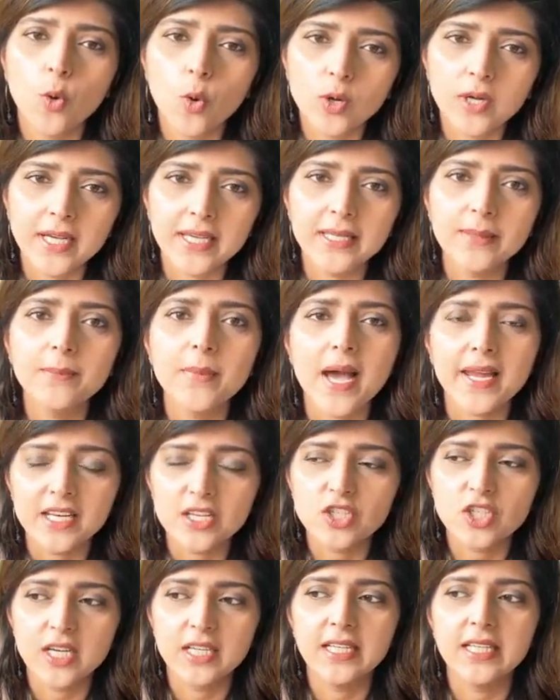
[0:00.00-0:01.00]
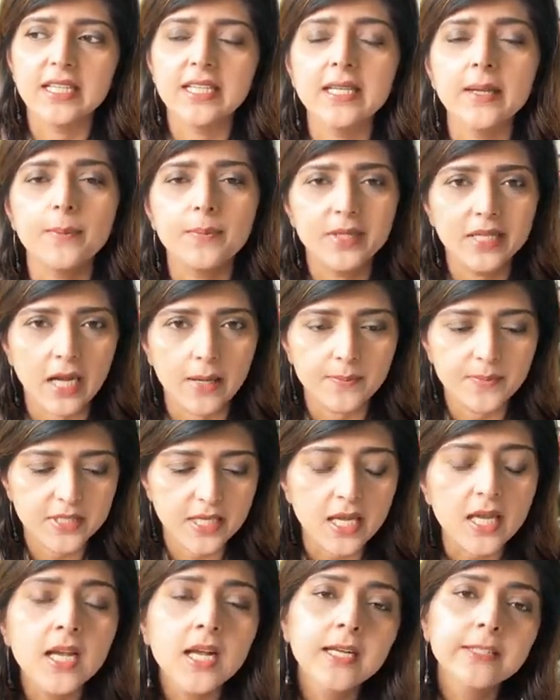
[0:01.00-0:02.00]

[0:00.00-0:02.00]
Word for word: हो गई मैनेज करने की अपने आप से